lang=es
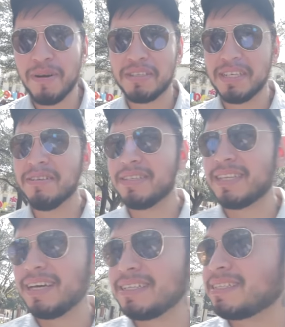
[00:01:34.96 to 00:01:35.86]
pero chido,
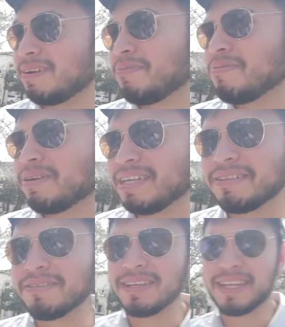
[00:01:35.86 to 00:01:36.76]
está, se ve muy
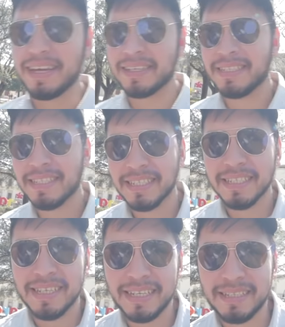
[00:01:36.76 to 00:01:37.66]
bonito y ahorita
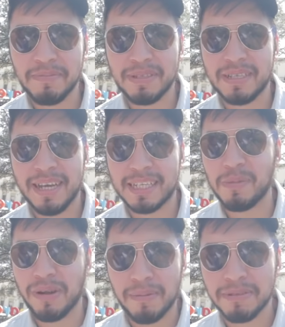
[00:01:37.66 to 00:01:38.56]
este, pues
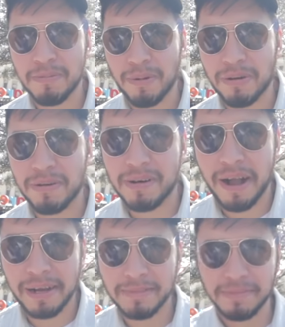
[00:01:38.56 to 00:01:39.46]
exploramos un poco.
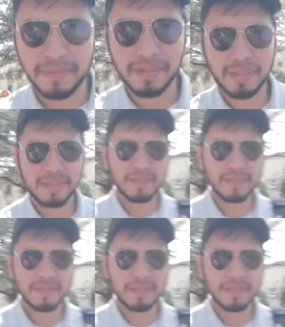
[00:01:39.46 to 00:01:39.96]
Así es, sí, también